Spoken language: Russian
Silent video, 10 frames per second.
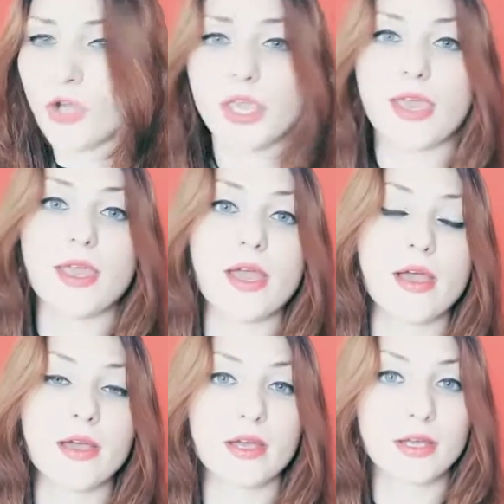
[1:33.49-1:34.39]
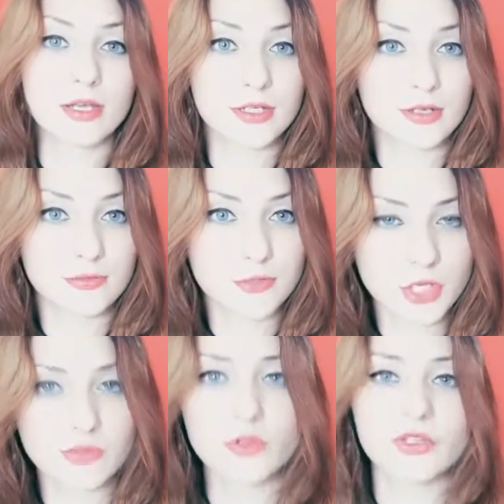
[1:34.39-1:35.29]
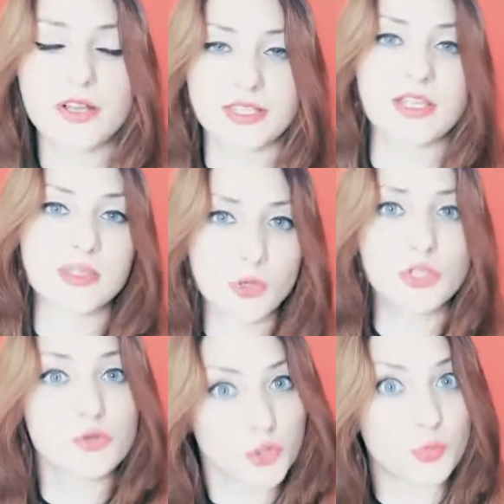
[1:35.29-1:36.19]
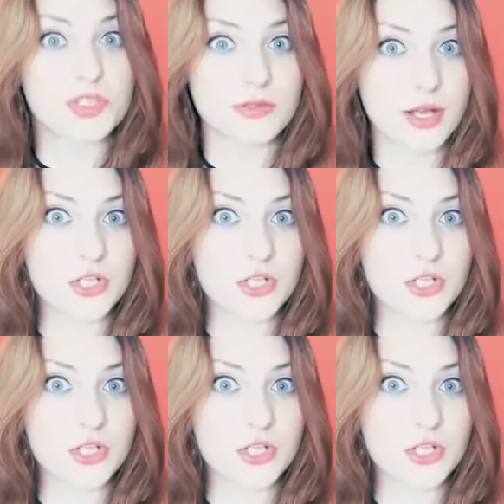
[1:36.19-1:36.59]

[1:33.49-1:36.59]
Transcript: Окей, все равно давайте досмотрим, что будет